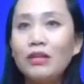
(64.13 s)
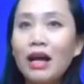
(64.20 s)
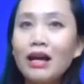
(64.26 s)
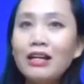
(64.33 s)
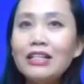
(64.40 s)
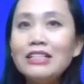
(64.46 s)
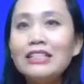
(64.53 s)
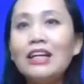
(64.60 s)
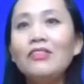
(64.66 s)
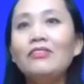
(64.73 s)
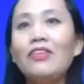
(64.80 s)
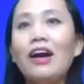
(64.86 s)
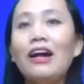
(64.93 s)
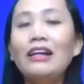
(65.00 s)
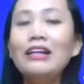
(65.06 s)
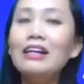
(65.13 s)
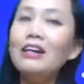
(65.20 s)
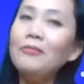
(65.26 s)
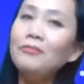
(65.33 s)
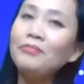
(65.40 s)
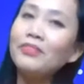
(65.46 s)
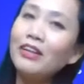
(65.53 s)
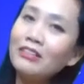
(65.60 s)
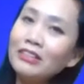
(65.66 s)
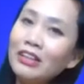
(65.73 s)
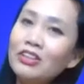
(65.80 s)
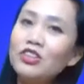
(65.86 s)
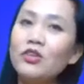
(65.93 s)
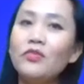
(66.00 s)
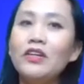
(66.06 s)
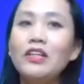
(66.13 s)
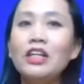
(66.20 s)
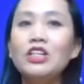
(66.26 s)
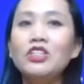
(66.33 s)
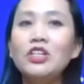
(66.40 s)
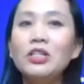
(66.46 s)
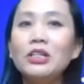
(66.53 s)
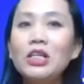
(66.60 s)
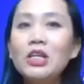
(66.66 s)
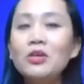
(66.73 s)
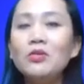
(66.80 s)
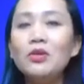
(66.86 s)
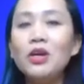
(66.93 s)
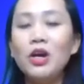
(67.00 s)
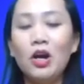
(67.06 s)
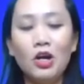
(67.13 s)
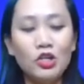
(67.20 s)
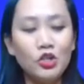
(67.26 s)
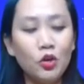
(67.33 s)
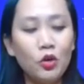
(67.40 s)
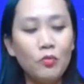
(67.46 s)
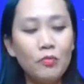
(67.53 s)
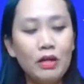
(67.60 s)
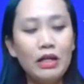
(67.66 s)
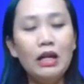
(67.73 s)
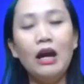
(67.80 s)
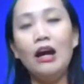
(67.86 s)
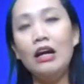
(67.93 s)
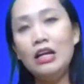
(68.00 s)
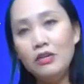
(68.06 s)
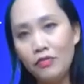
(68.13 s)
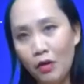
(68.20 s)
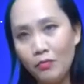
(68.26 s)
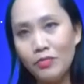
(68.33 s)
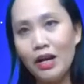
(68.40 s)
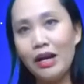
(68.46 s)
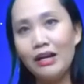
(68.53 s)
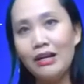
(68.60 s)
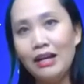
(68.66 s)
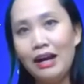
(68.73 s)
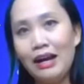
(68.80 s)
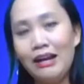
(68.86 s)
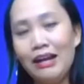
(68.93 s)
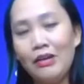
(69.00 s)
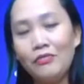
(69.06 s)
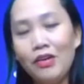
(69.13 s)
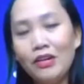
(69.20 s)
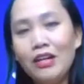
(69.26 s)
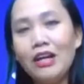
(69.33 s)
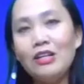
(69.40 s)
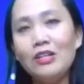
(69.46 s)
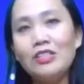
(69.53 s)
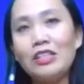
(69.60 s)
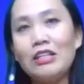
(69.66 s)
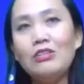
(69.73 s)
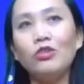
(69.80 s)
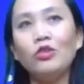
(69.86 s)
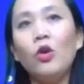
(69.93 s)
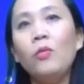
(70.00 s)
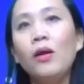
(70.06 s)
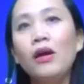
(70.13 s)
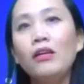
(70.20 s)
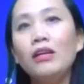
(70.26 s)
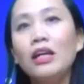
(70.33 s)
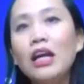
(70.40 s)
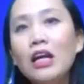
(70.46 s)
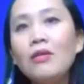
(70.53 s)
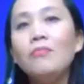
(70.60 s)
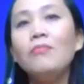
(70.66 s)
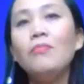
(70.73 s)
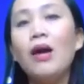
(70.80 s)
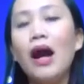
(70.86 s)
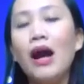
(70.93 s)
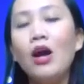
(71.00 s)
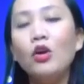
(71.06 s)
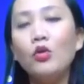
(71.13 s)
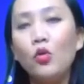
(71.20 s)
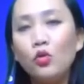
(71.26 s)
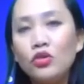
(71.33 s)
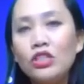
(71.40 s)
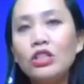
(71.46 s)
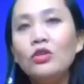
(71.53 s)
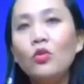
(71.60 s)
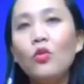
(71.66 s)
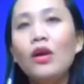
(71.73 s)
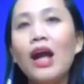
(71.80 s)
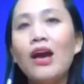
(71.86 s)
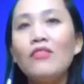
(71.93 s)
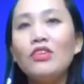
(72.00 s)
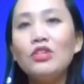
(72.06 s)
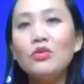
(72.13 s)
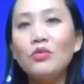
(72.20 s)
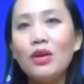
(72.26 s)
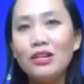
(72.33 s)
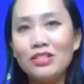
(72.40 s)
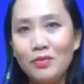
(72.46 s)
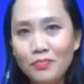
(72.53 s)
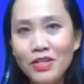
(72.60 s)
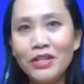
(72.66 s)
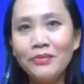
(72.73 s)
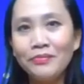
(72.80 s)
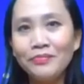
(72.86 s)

chúng ta chắc phải uh, cẩn thận trong vấn đề chi tiêu uh, rồi mình uh, hy vọng rằng uh, là vấn đề nó sẽ được tốt hơn khi mà cuộc chiến của Nga và Ukraine chấm